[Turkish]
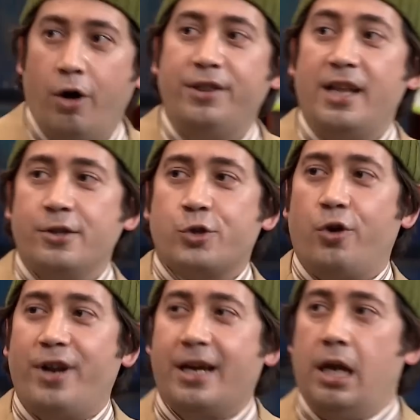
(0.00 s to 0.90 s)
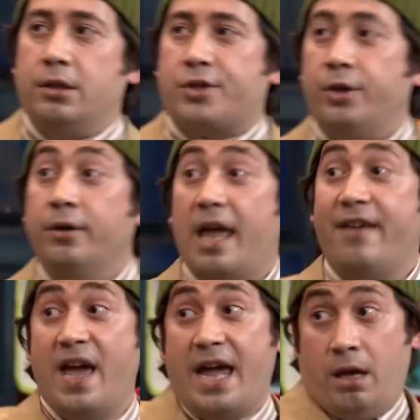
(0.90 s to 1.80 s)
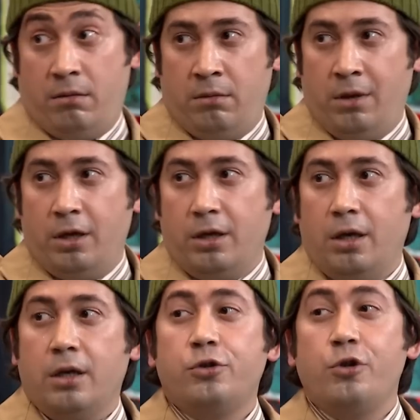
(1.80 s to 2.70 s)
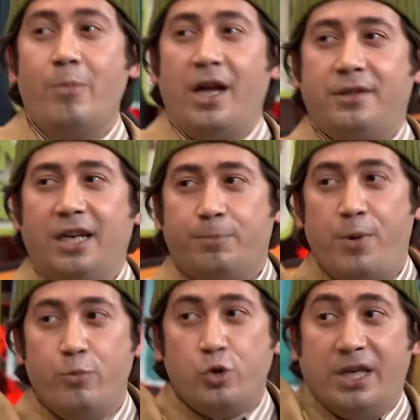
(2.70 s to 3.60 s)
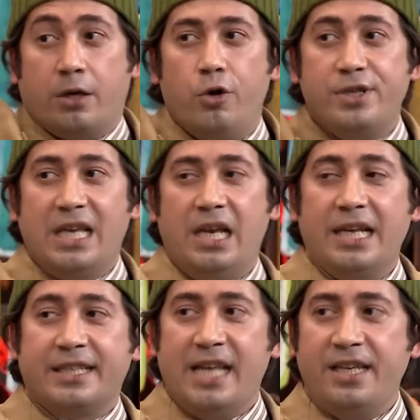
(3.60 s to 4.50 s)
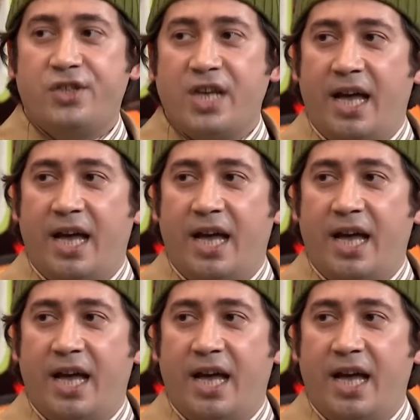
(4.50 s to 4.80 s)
Ondan sonra gelirsin eve. Evet. Romantik bir müzik, özellikle